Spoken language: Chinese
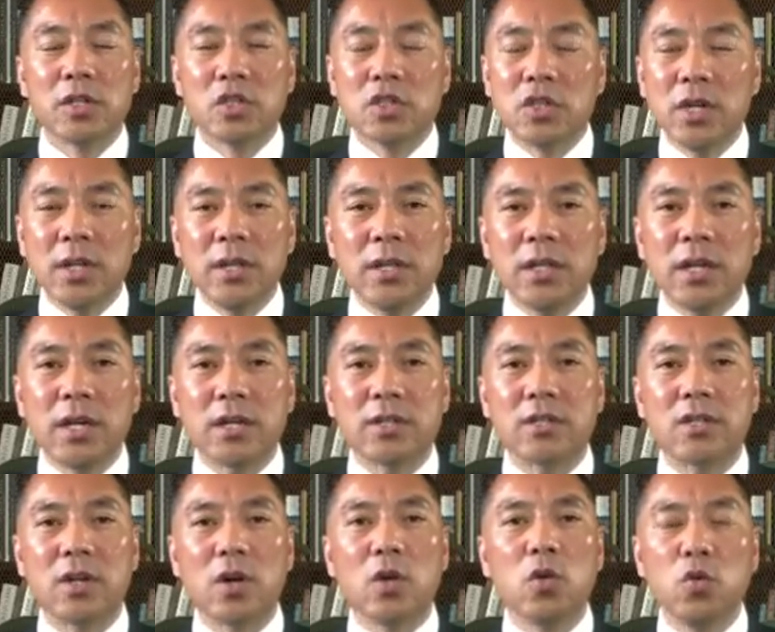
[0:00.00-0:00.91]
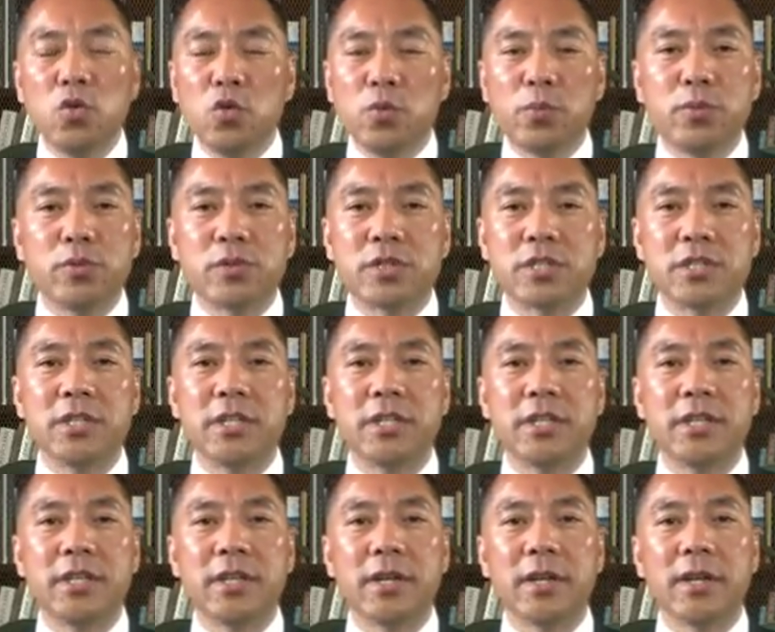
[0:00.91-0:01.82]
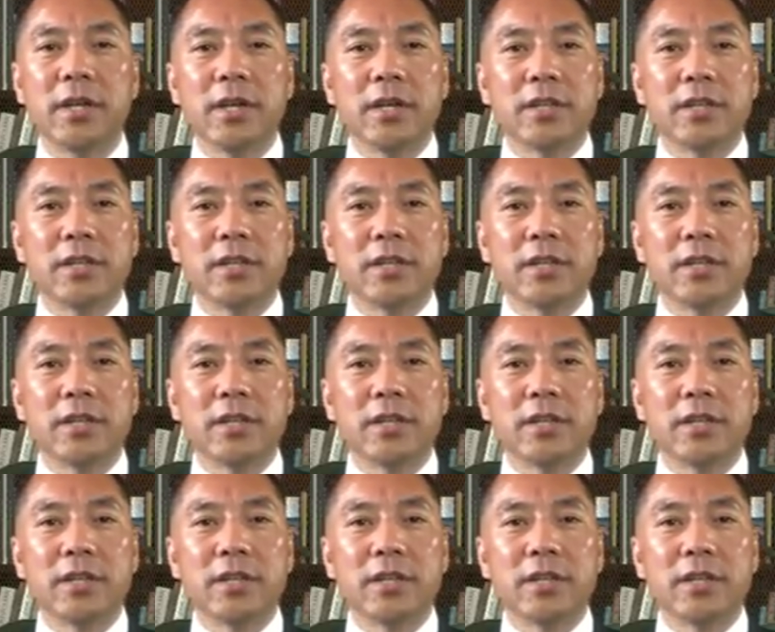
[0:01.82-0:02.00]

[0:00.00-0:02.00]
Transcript: 真的是路不拾遗，